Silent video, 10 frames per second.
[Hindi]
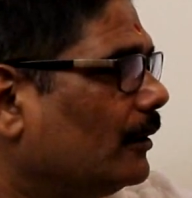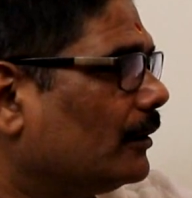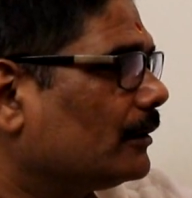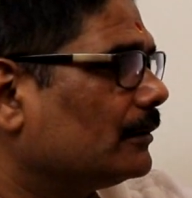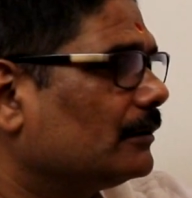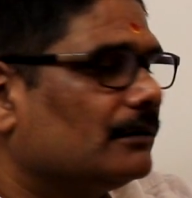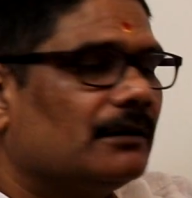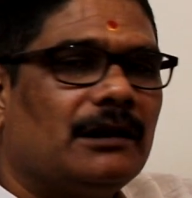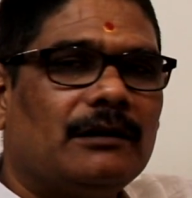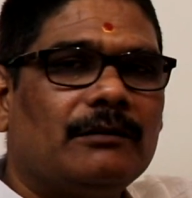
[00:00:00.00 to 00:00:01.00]
और
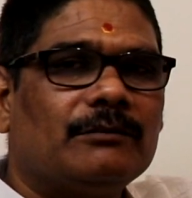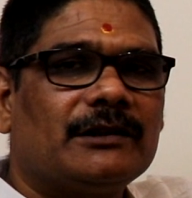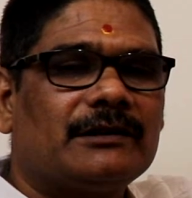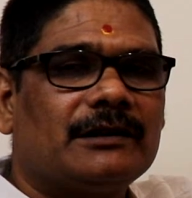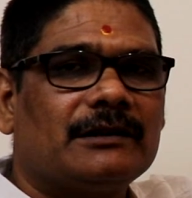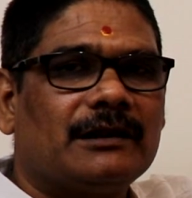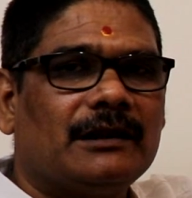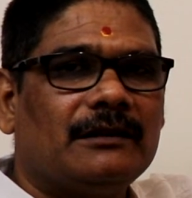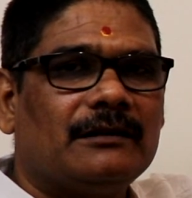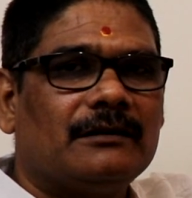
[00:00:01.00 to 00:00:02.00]
नवम दृष्टि से